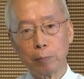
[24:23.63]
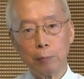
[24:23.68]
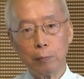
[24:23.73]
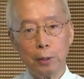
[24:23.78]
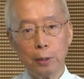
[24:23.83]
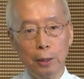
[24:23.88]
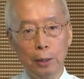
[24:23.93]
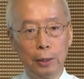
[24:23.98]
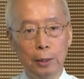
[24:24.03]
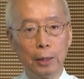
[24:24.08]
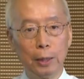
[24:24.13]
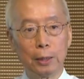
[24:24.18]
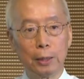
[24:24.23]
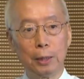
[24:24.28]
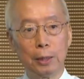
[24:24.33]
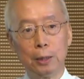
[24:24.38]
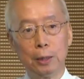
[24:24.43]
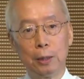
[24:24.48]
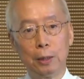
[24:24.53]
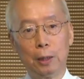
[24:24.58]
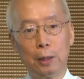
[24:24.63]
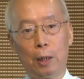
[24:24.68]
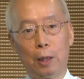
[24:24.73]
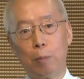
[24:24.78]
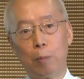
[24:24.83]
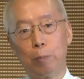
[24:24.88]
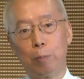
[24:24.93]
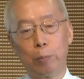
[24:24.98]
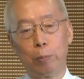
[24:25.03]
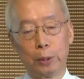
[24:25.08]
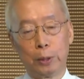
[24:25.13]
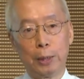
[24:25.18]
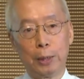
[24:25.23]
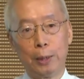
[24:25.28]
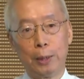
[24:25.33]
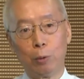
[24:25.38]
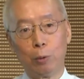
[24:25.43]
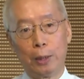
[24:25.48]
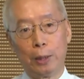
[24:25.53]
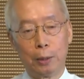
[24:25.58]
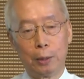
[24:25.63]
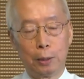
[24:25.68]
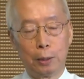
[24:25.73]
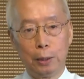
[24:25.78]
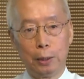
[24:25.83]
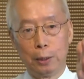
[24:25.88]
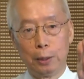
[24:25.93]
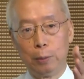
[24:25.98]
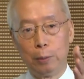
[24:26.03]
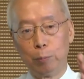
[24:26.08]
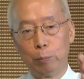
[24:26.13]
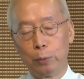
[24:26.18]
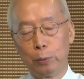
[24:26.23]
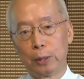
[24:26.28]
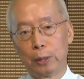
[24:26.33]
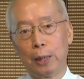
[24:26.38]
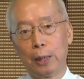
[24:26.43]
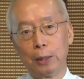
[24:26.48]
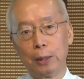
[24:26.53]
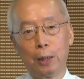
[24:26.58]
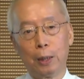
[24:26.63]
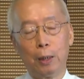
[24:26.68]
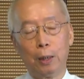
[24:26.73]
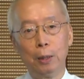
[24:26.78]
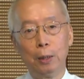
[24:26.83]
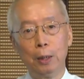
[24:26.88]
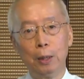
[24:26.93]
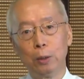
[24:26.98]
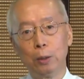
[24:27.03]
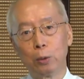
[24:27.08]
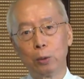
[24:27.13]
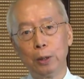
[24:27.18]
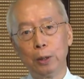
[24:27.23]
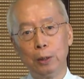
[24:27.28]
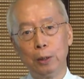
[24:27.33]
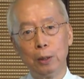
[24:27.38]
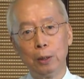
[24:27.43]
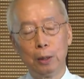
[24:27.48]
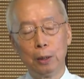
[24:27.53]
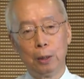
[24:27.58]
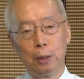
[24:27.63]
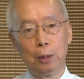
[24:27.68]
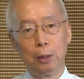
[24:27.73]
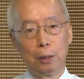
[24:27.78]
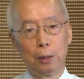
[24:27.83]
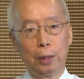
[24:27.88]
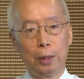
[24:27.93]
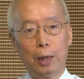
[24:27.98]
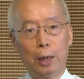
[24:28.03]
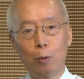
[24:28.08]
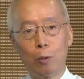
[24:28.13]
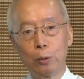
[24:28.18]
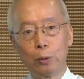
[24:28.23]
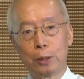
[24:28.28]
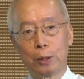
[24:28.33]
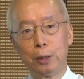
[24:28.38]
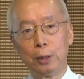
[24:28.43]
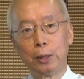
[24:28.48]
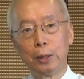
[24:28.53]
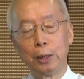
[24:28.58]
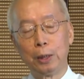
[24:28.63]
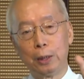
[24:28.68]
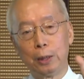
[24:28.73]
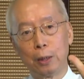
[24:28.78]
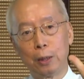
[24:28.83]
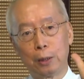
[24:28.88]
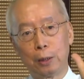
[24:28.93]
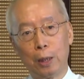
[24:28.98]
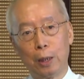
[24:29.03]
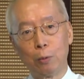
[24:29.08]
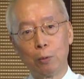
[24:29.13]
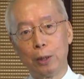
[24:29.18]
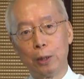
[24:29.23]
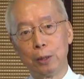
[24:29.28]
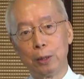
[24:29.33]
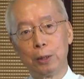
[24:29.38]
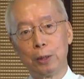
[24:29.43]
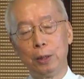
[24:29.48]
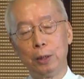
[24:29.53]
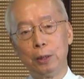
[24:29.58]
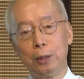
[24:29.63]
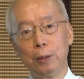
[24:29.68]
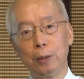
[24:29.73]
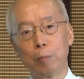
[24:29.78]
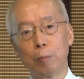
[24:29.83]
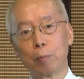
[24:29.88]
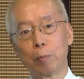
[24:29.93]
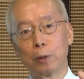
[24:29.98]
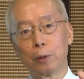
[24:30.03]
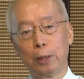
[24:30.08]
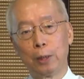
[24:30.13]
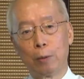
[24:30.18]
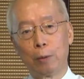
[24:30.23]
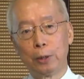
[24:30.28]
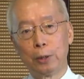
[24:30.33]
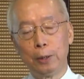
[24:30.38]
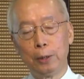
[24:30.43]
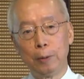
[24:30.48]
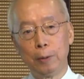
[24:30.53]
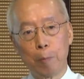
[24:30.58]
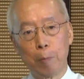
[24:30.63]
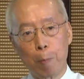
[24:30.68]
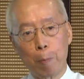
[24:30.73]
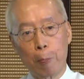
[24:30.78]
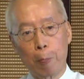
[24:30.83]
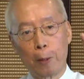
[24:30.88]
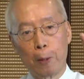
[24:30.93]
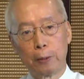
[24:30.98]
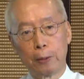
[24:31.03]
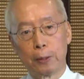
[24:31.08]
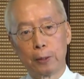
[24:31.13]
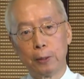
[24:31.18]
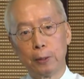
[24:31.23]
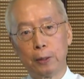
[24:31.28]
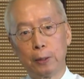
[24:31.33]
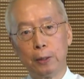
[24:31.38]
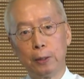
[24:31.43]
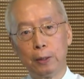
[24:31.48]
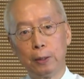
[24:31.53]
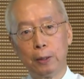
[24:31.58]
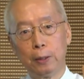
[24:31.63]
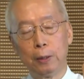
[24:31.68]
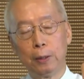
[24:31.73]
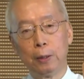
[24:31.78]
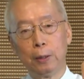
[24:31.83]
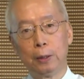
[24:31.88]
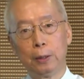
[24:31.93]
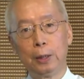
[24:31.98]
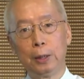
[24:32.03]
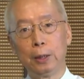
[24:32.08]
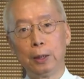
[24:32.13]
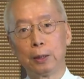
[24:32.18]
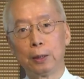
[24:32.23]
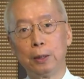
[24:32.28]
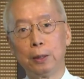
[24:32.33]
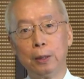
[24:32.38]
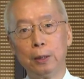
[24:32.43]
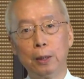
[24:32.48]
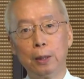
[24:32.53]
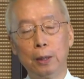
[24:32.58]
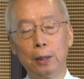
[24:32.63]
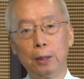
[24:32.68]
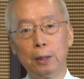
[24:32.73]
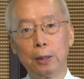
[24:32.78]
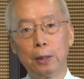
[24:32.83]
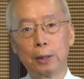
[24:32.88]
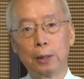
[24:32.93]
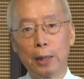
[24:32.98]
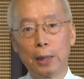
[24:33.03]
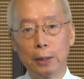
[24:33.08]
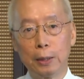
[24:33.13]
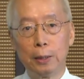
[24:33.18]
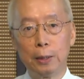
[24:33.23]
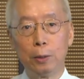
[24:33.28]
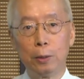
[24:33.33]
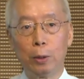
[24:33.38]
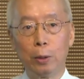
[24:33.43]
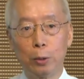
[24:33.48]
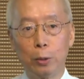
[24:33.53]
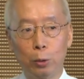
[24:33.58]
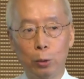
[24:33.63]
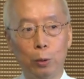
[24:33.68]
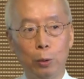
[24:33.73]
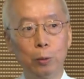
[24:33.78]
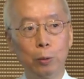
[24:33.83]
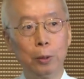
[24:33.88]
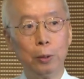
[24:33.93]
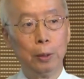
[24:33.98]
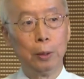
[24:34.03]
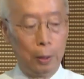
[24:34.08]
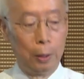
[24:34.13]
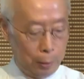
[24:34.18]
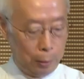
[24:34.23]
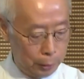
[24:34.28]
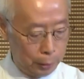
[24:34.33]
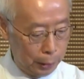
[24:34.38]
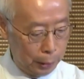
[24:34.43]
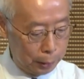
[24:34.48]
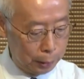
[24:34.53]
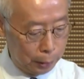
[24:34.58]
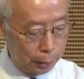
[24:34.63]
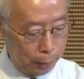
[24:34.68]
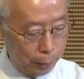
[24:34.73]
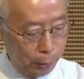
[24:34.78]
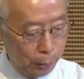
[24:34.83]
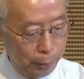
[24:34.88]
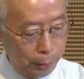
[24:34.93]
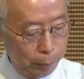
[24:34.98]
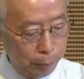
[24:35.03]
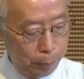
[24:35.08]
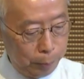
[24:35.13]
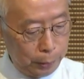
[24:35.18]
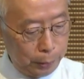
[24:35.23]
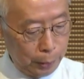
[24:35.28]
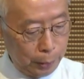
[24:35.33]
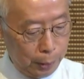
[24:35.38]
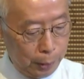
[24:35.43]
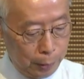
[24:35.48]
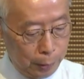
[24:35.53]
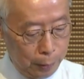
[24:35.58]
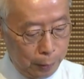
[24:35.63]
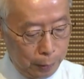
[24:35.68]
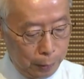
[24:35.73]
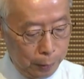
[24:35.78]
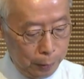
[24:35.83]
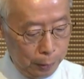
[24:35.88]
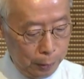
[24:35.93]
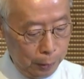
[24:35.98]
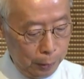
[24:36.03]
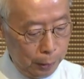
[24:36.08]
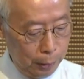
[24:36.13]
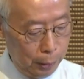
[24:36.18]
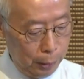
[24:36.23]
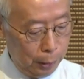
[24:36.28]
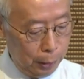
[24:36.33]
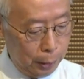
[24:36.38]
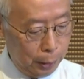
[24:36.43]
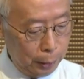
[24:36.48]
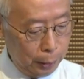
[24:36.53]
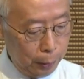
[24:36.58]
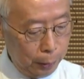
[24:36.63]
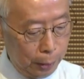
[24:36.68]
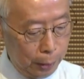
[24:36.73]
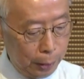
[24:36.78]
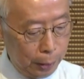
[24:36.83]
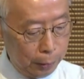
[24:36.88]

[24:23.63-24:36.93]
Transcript: 定心啊不散乱，定心不散啊。所以，调、直、定，你要调你的心，调心、直心、定心，这三个心都要修啊，这样才会比较好啊。那另外，